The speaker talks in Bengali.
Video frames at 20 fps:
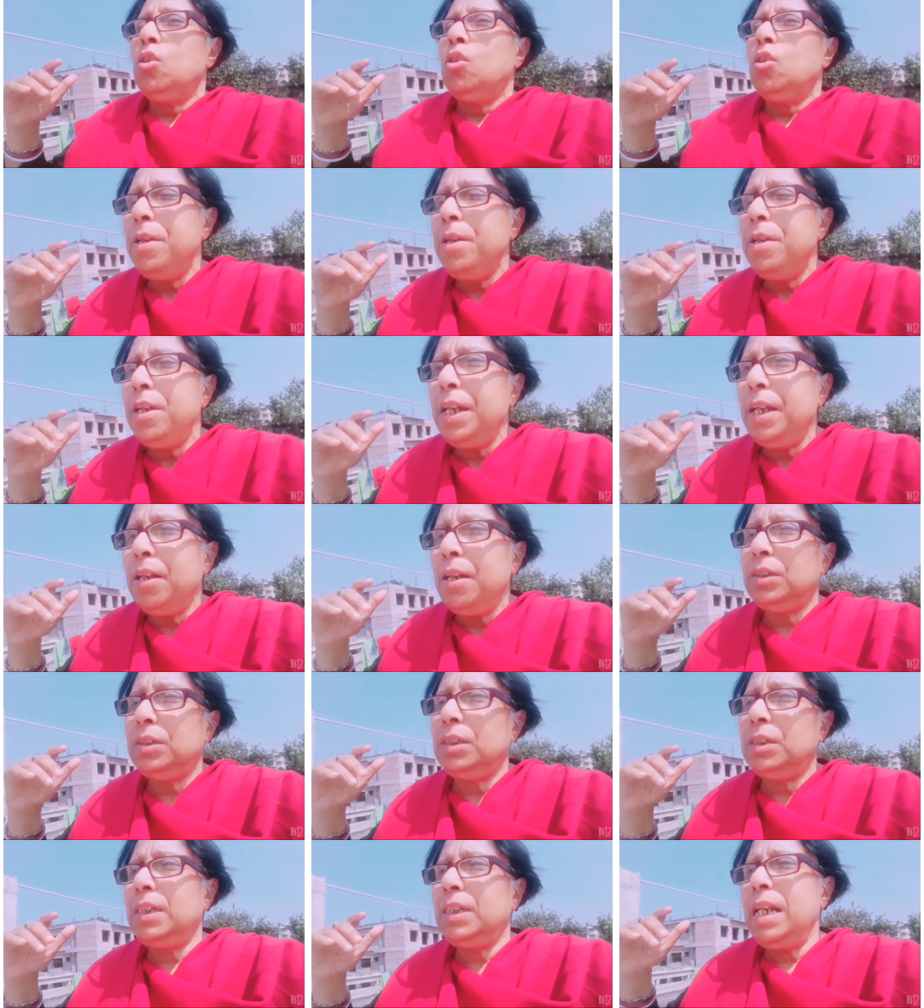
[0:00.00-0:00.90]
তুমি এই
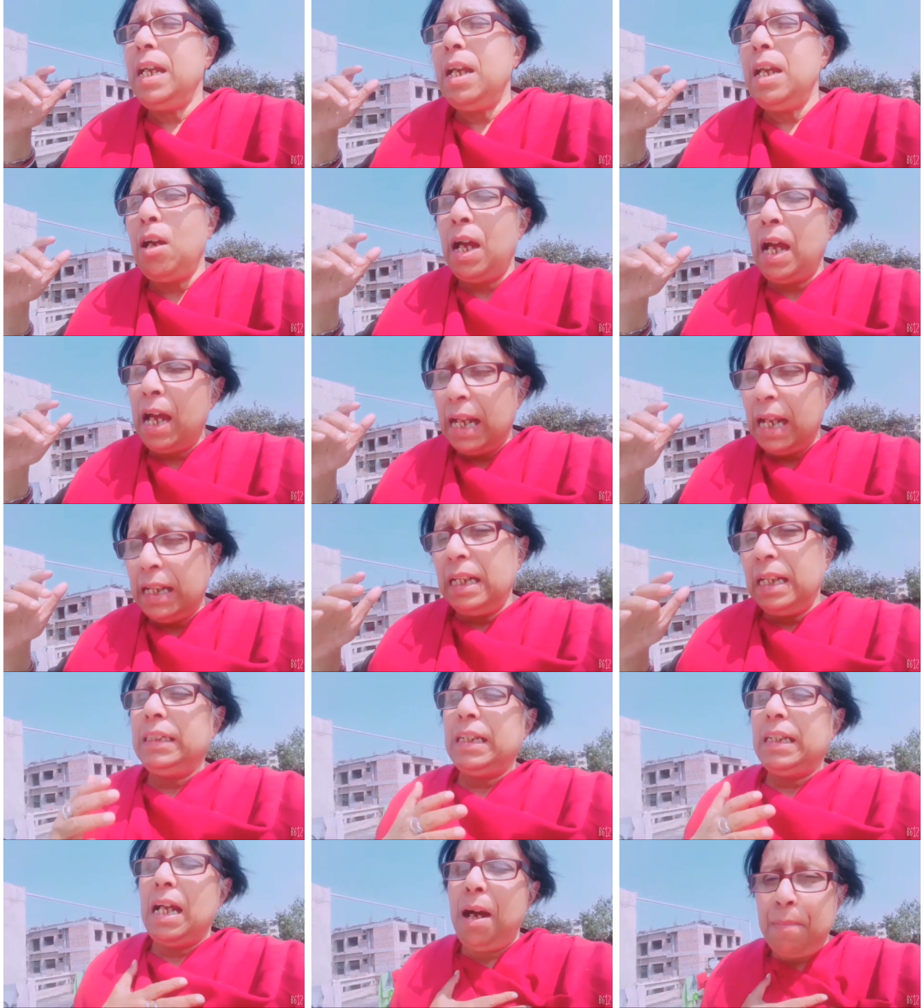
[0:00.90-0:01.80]
হচ্ছে
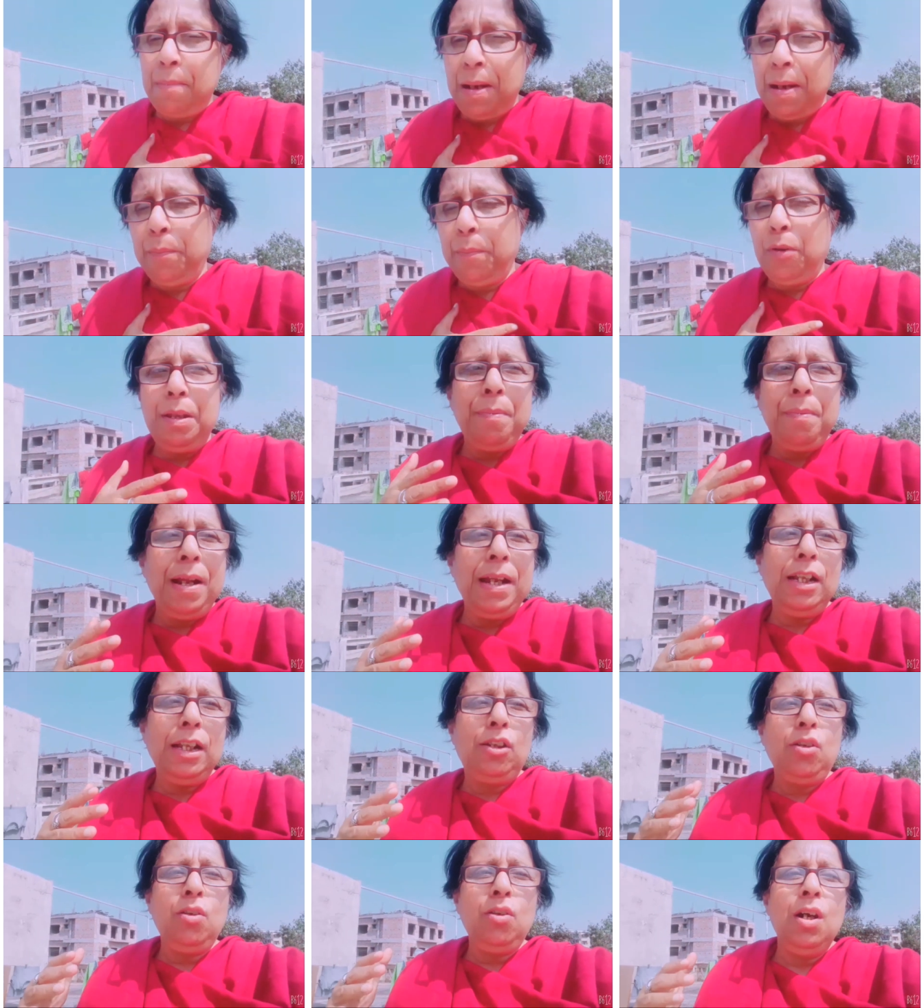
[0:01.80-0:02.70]
অ্যাটলিস্ট আমার
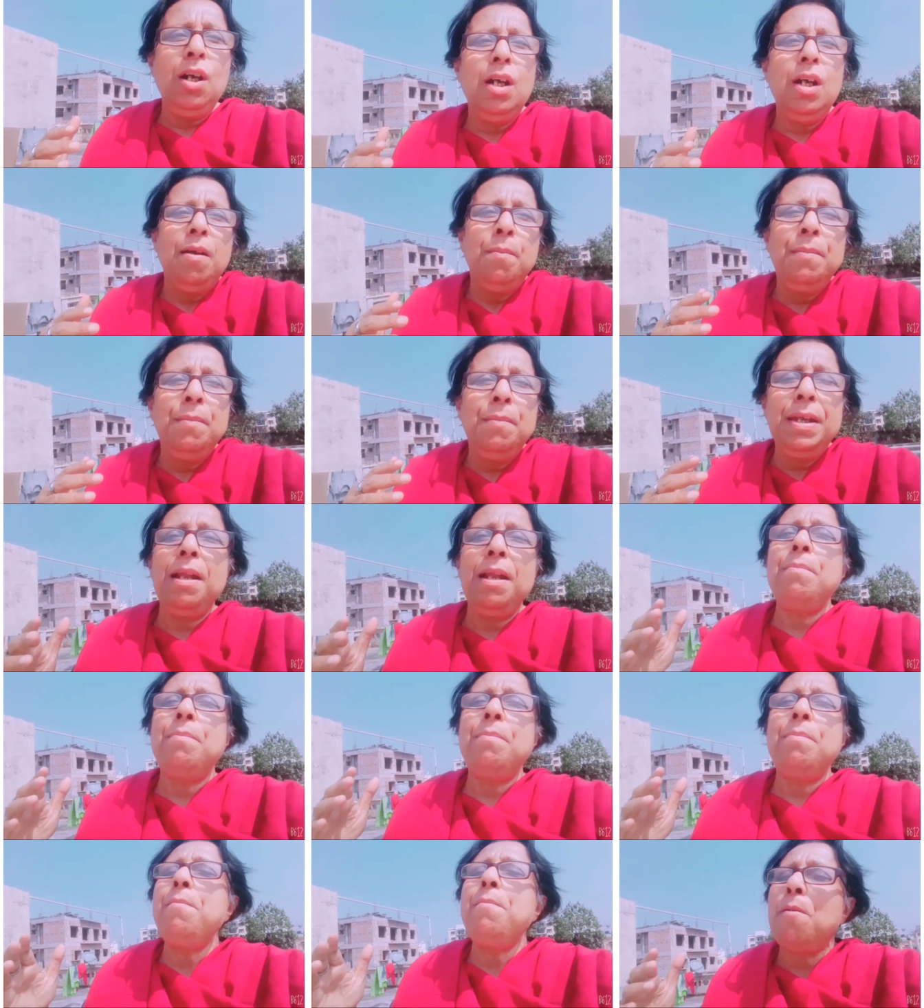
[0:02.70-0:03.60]
পরিবারে তো মি
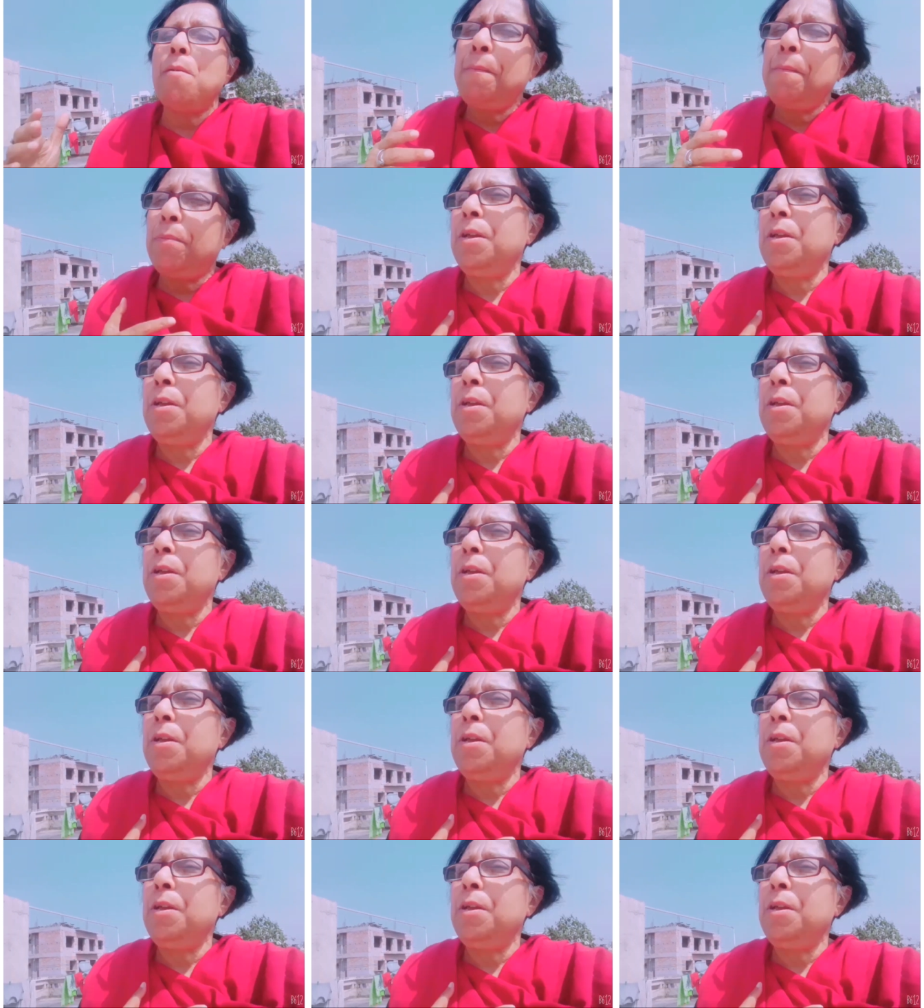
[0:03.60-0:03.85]
অ্যান্ড মাই মামের